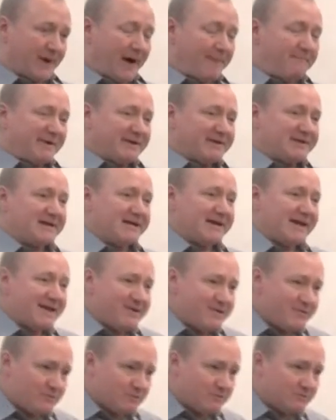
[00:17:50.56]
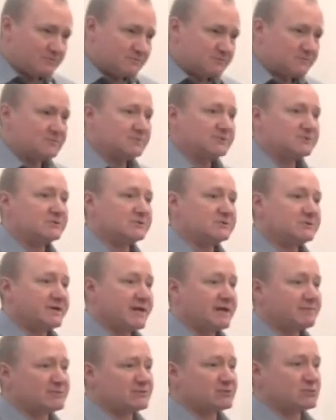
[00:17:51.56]
по определению
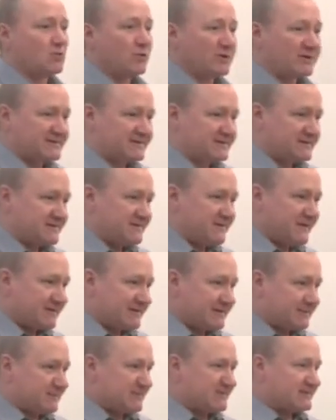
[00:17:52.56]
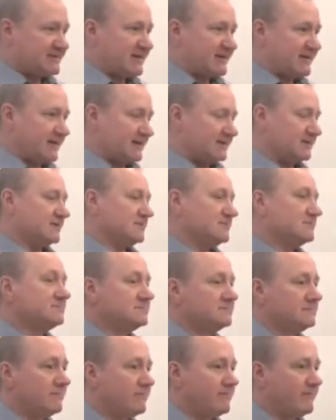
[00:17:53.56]
считаем скорость света постоянной.
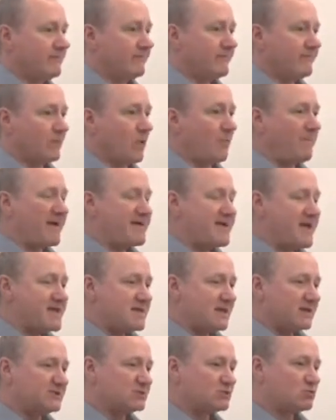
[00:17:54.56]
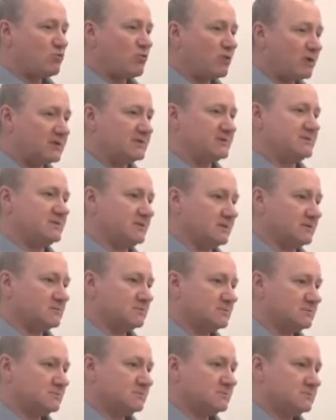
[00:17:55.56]
Но понятие скорости
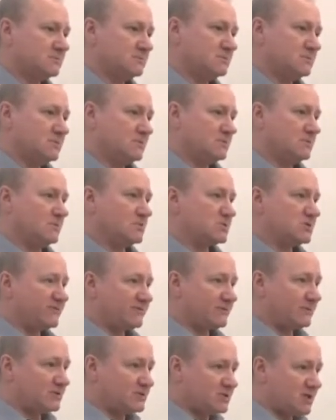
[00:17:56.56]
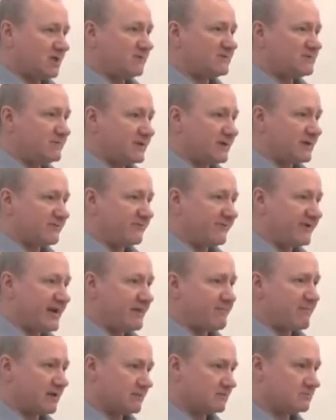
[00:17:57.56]
уже включает в себя
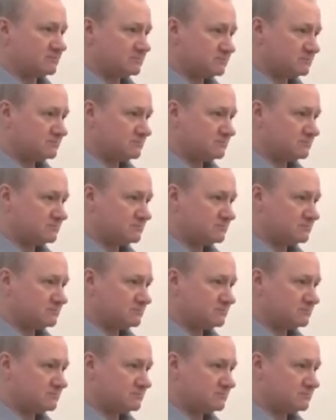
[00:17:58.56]
время.